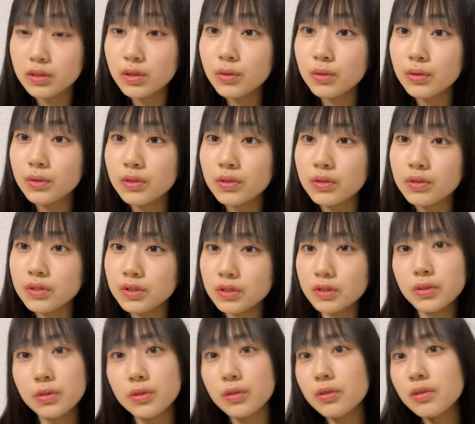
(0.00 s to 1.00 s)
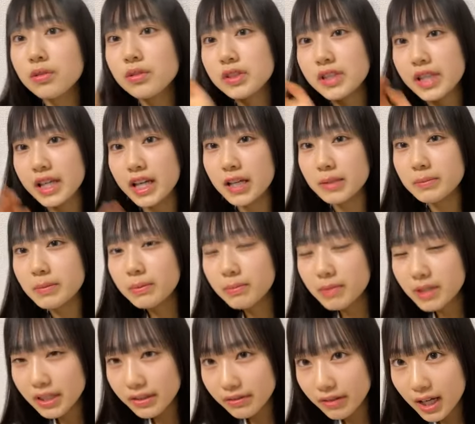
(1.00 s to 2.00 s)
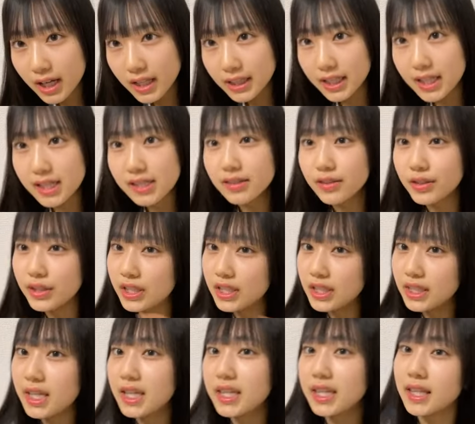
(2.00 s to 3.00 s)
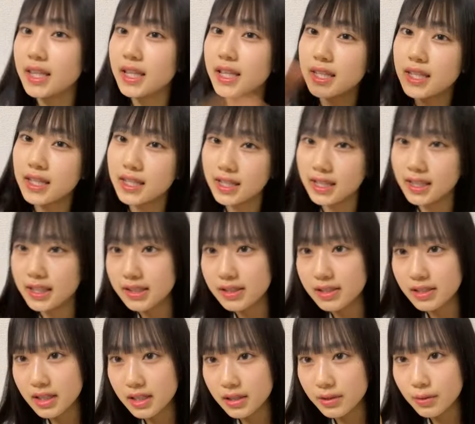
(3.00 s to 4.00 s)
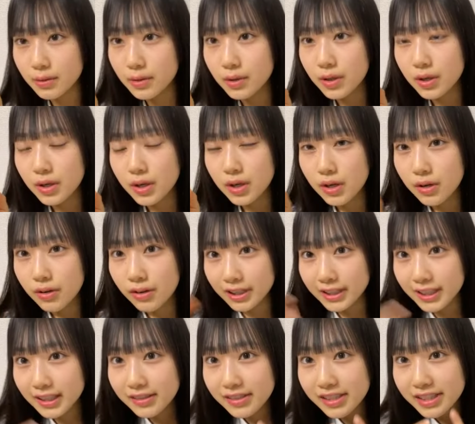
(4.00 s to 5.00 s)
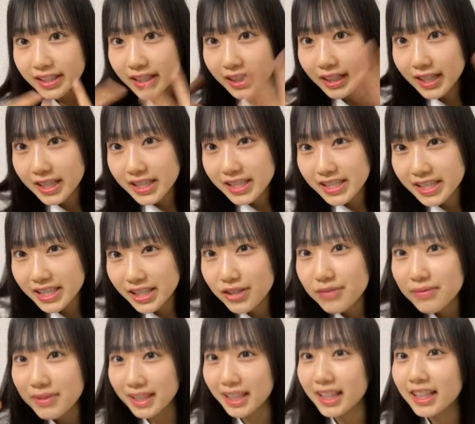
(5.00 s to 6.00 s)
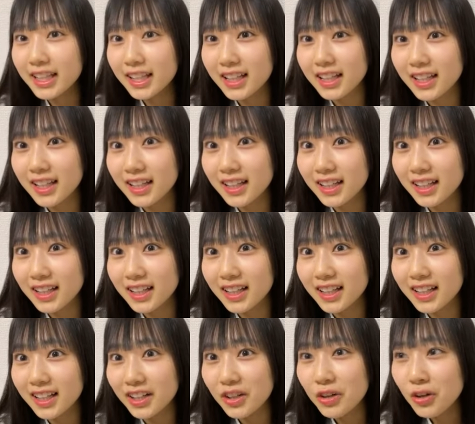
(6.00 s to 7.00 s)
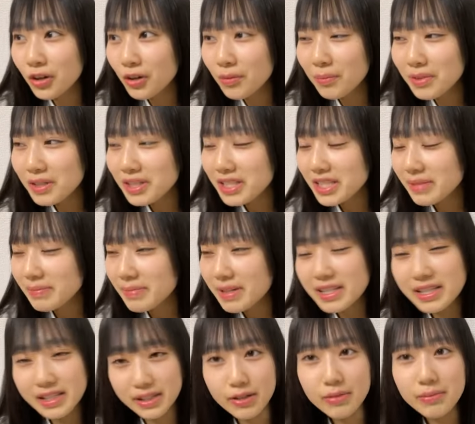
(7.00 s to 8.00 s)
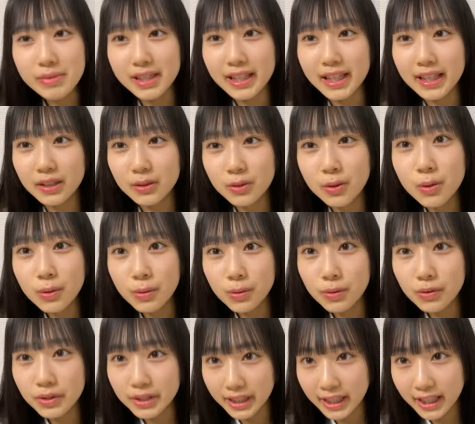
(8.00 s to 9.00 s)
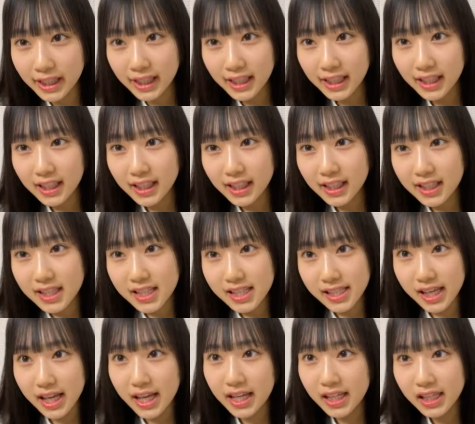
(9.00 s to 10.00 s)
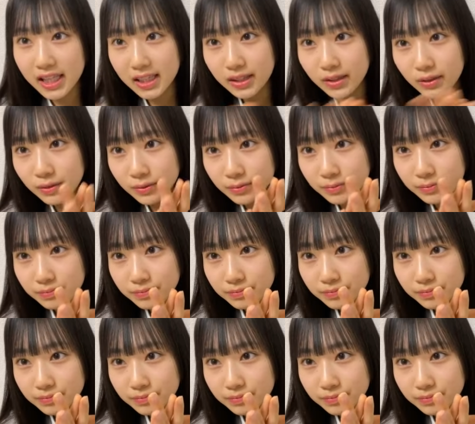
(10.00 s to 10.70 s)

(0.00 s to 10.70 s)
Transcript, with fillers: そうそう高校生が今まではゲストに来ていただいてたんですけど私から行っちゃうみたいな訪問しますよみたいな高校に参院の